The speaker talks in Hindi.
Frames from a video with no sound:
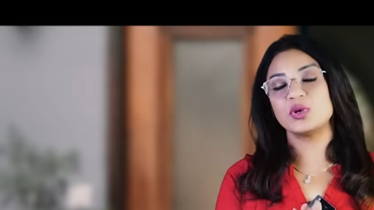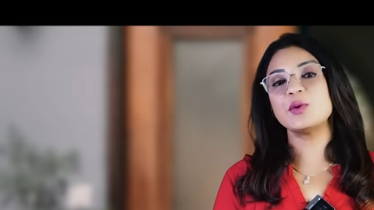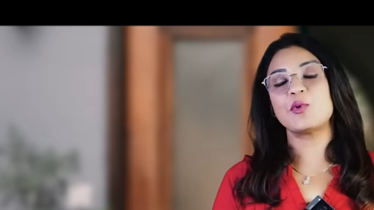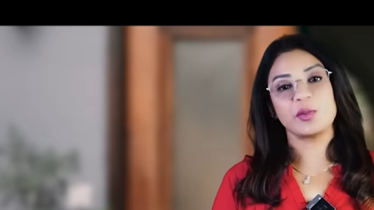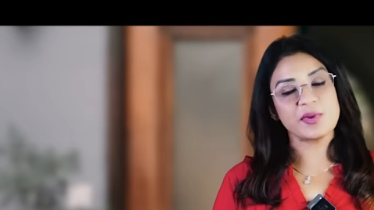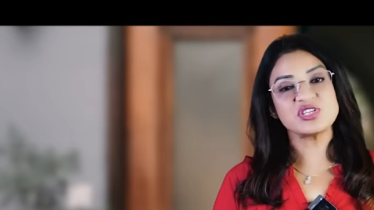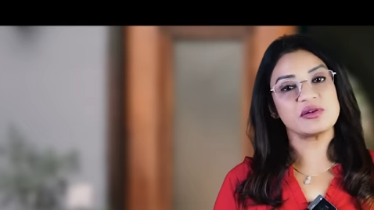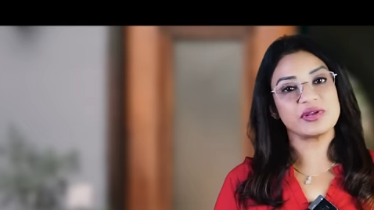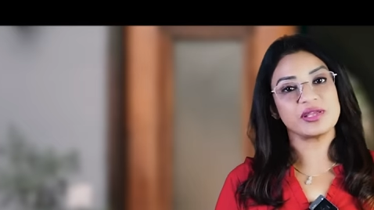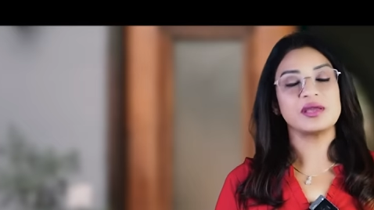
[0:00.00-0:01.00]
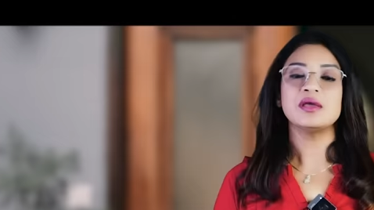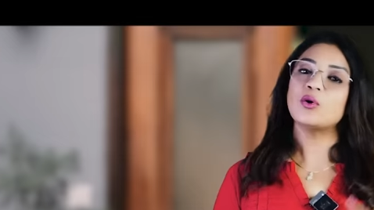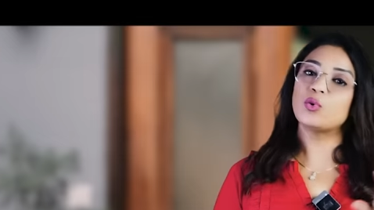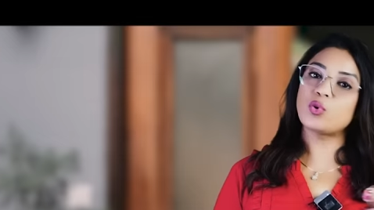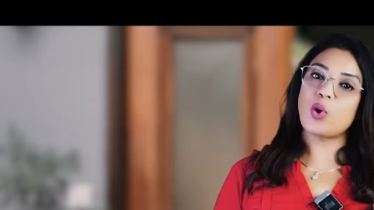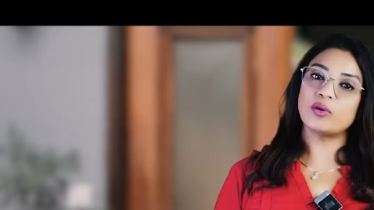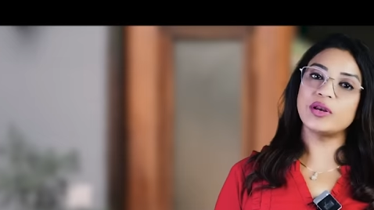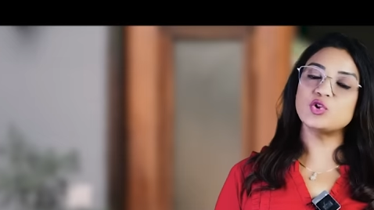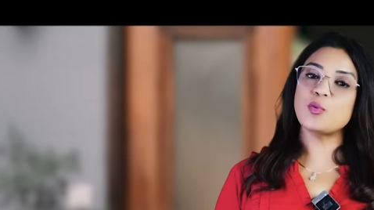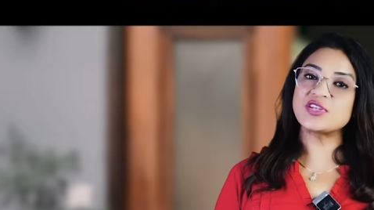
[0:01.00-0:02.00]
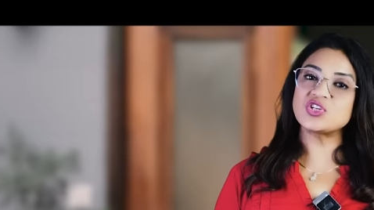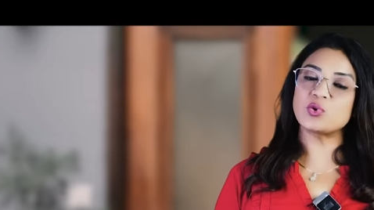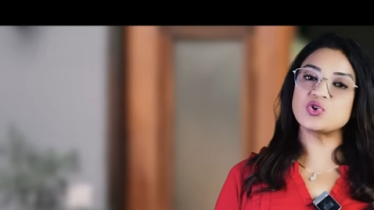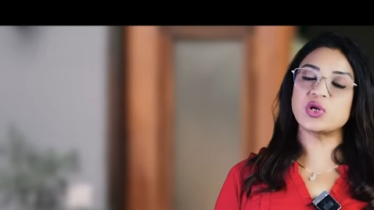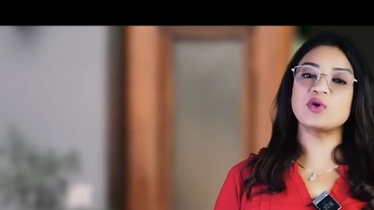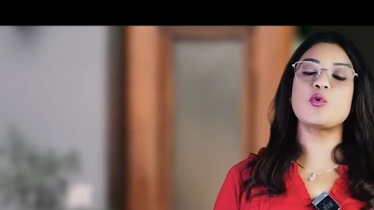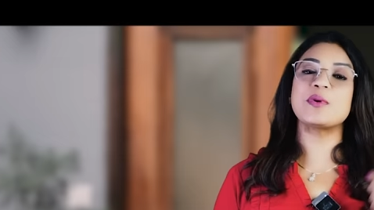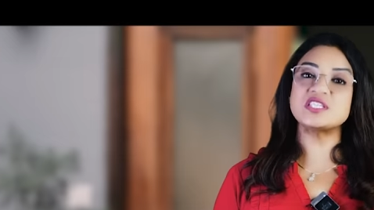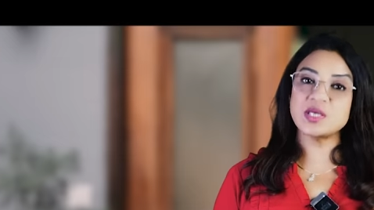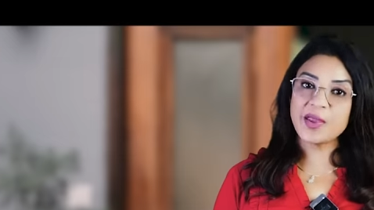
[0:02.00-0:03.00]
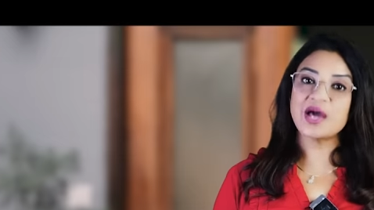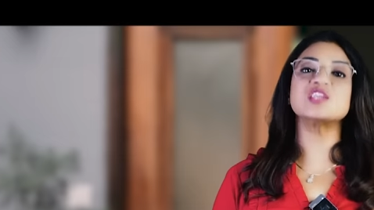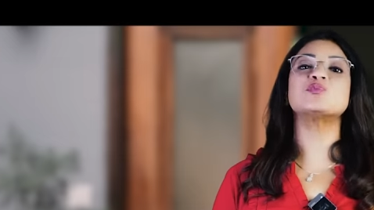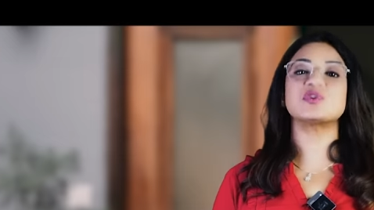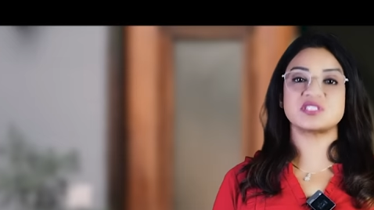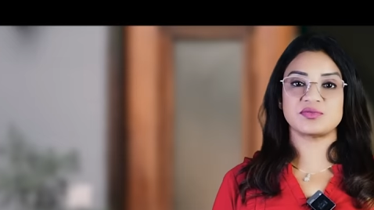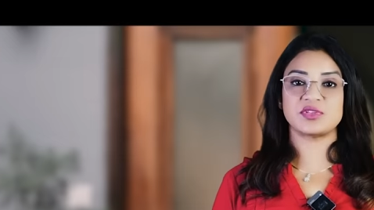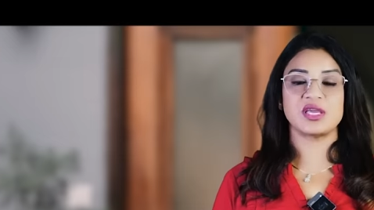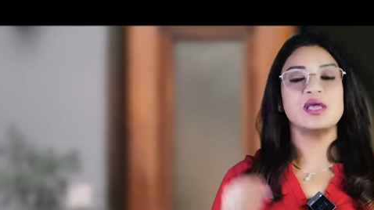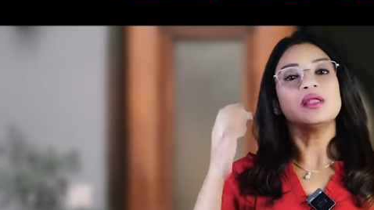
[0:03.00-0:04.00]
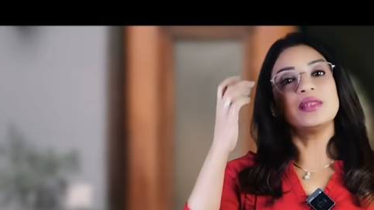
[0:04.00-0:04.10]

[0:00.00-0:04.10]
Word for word: उनकी बॉडी में चल रही है उनको ऑलरेडी दो बच्चे हो चुके हैं वो बच्चे भी आर एच पॉजिटिव थे